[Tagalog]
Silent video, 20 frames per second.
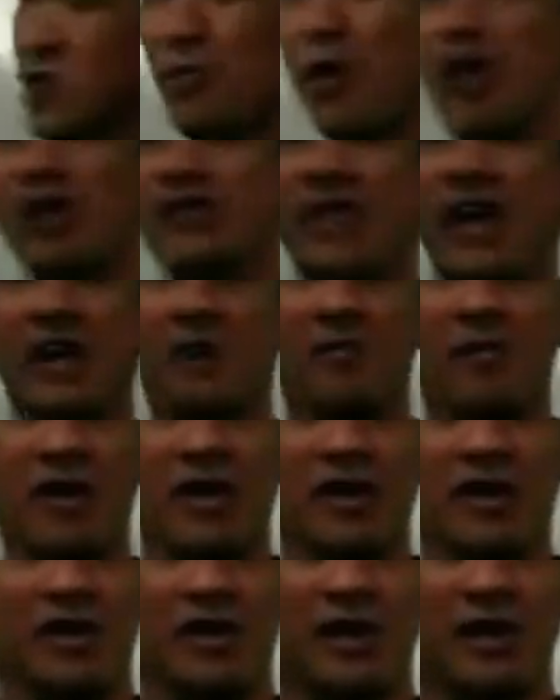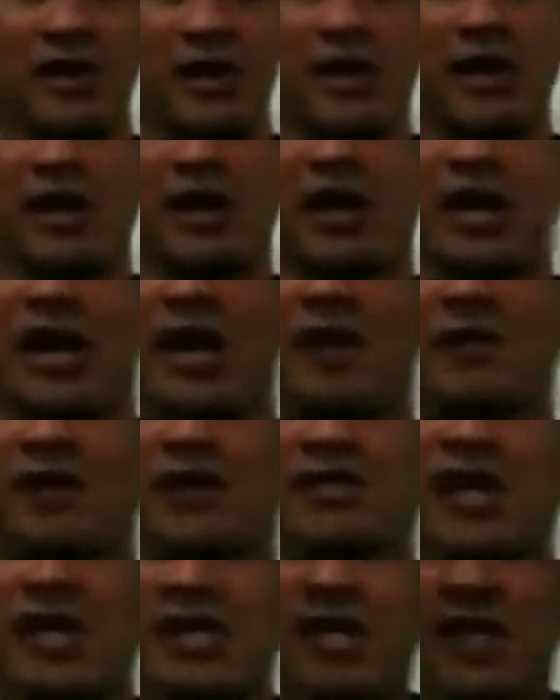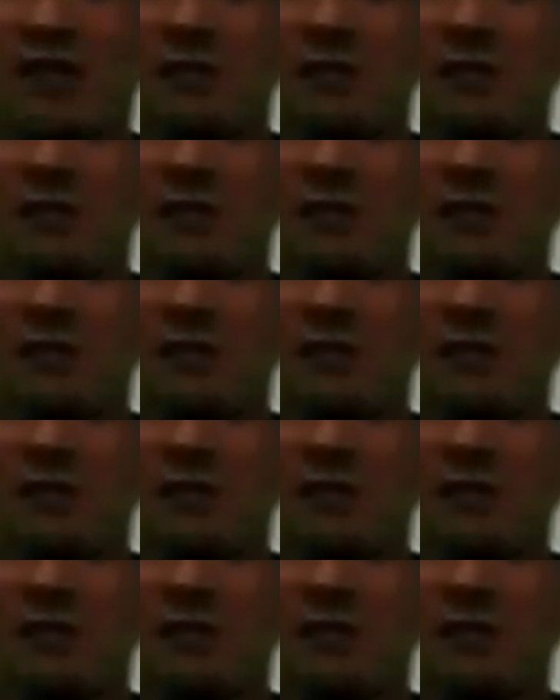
small time. Karamihan sa